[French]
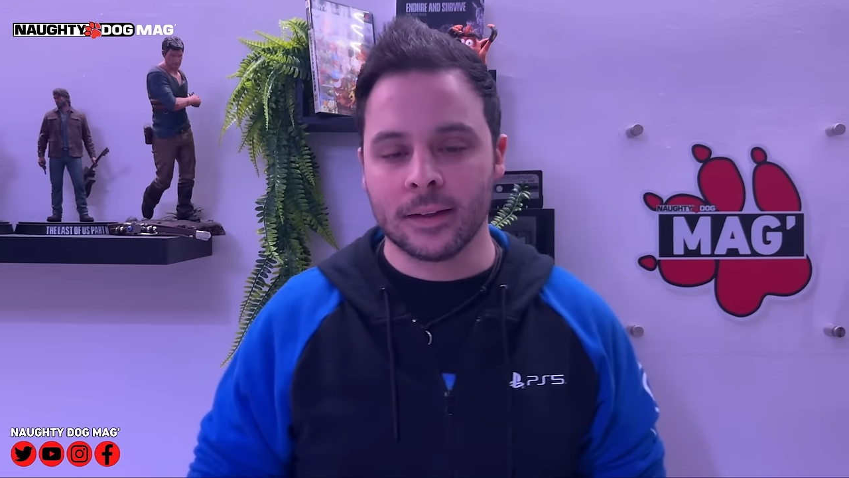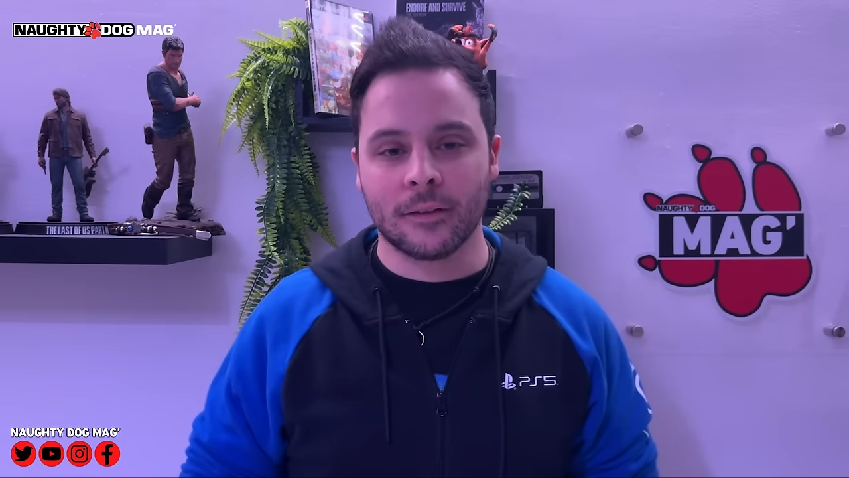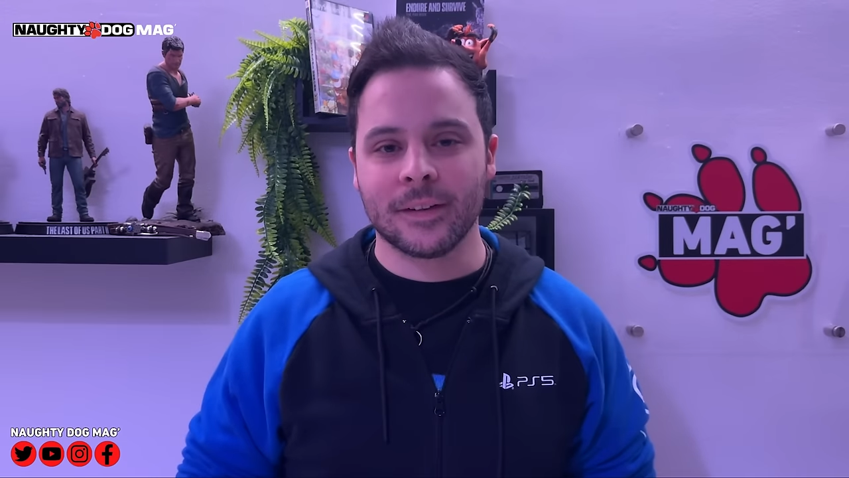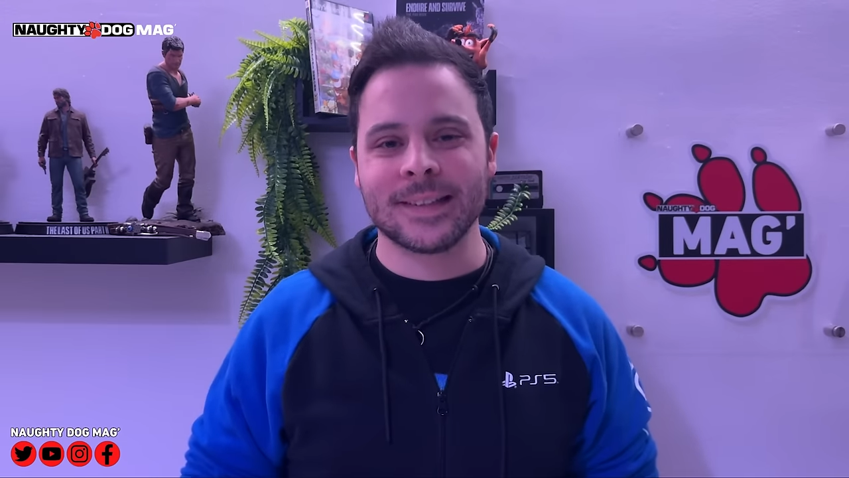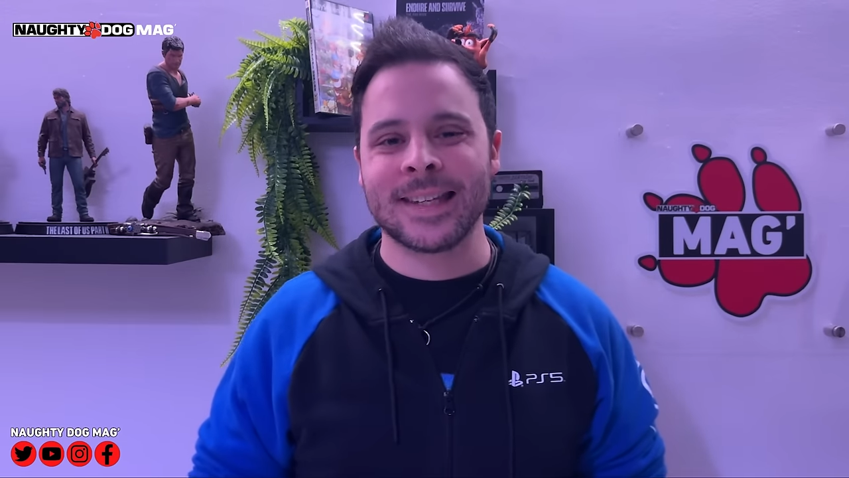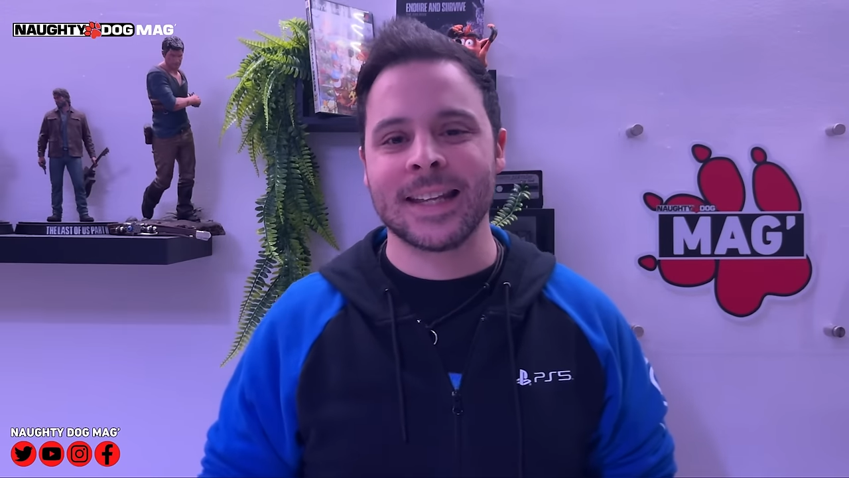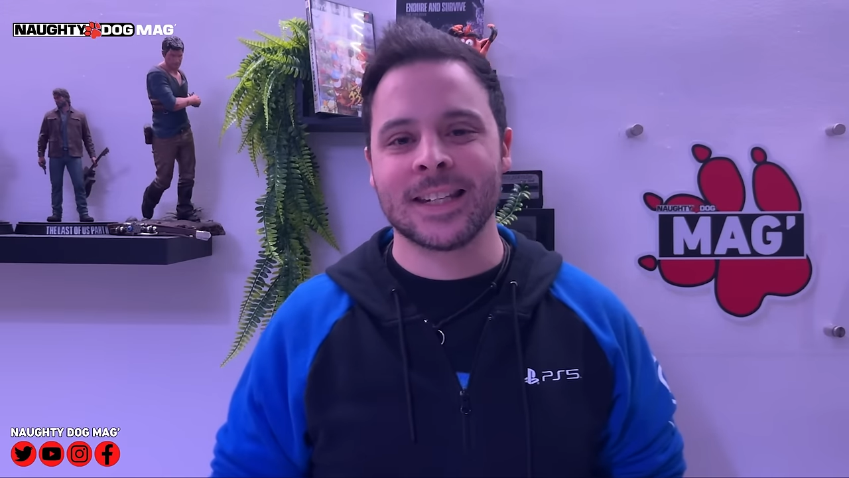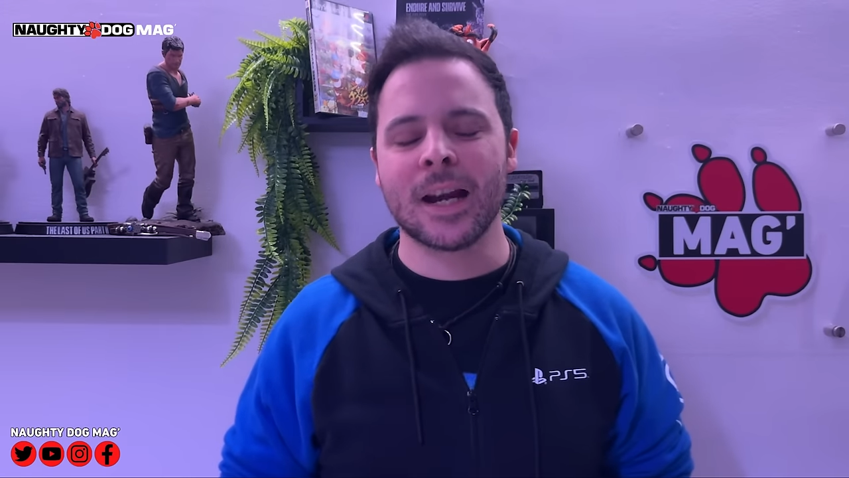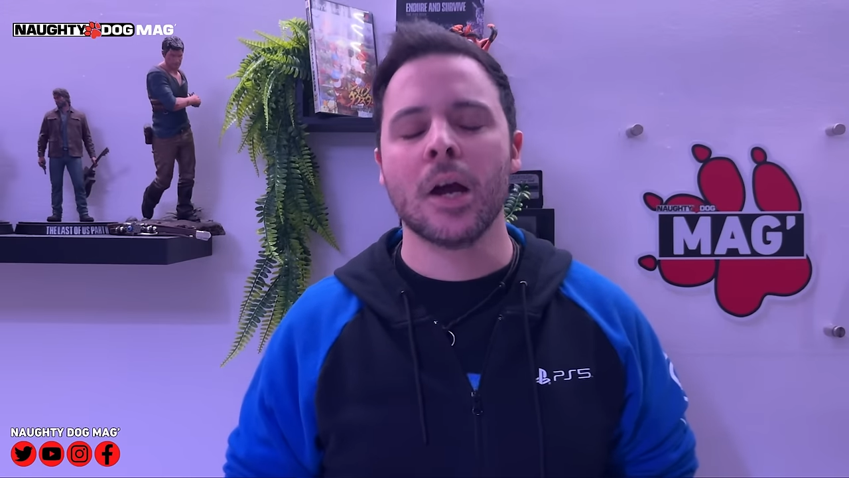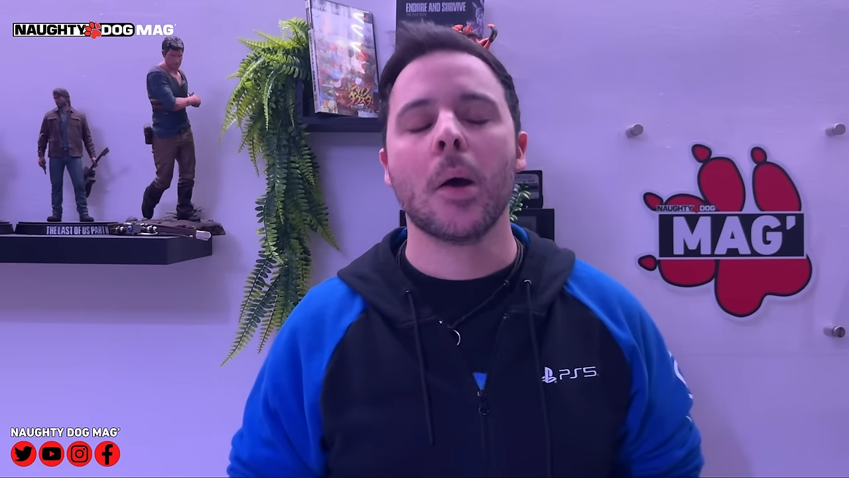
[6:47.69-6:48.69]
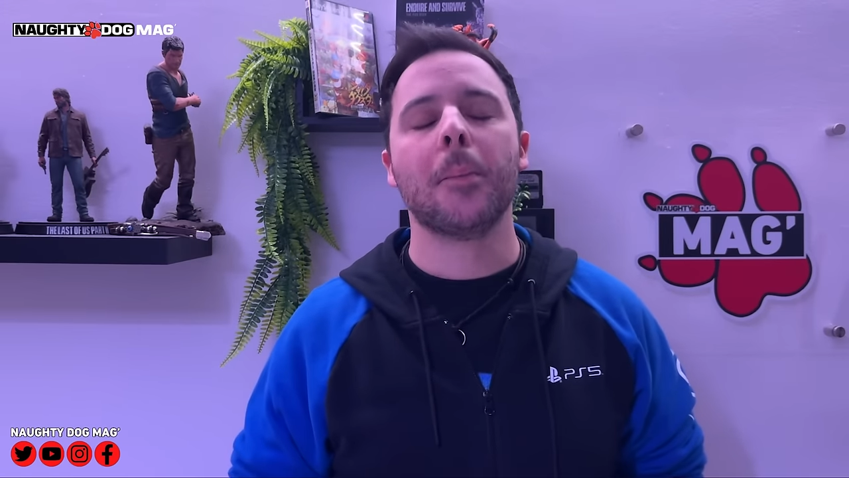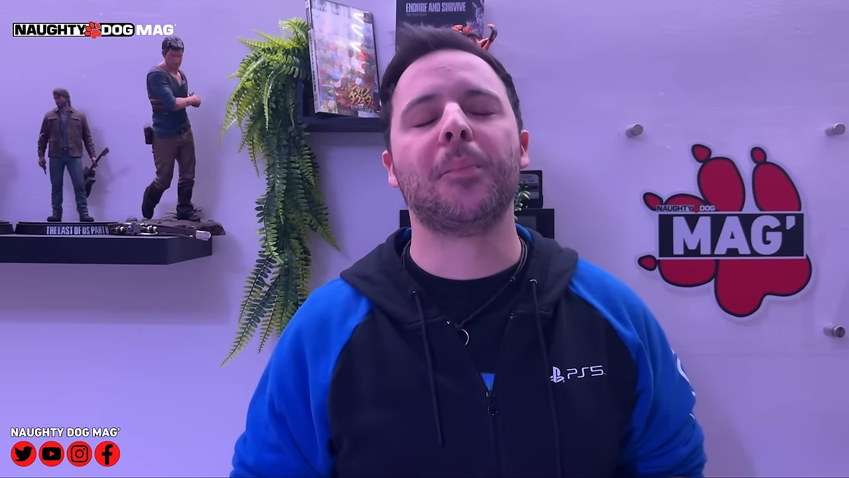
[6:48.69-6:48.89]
Et en fait, il y a déjà